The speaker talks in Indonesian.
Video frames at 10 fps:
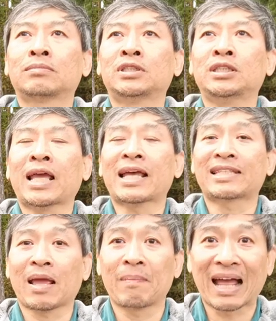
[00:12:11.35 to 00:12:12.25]
di
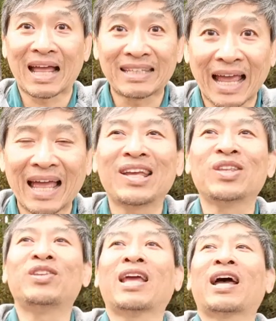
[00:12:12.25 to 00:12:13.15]
SMK-nya
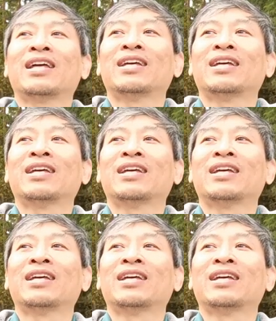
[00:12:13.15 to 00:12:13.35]
gitu ya.